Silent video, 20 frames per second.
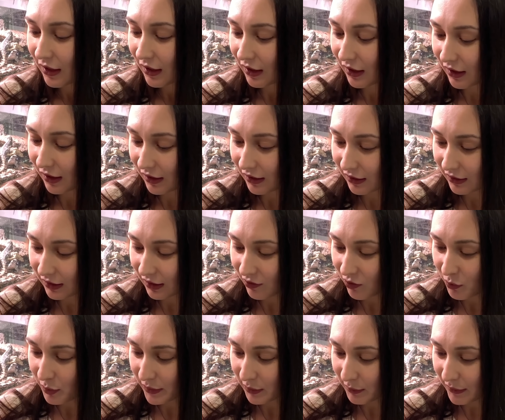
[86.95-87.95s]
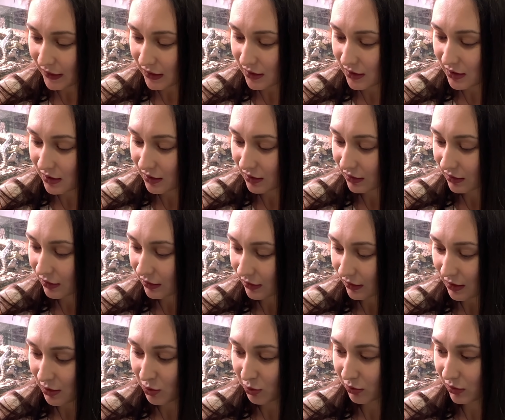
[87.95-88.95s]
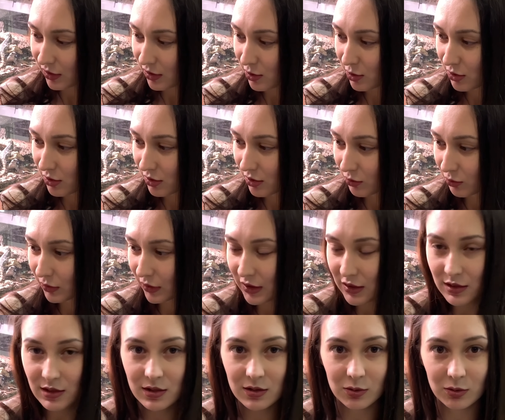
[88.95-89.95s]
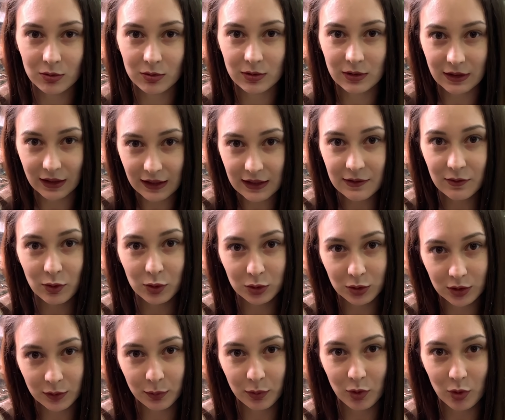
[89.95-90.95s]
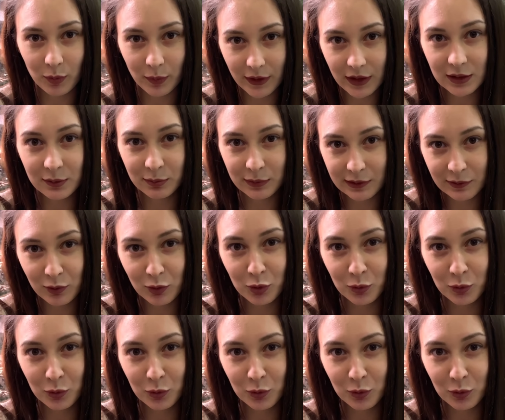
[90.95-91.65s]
А, как вы понимаете, раз он есть у нас, то да, его кто-то покупает, мы его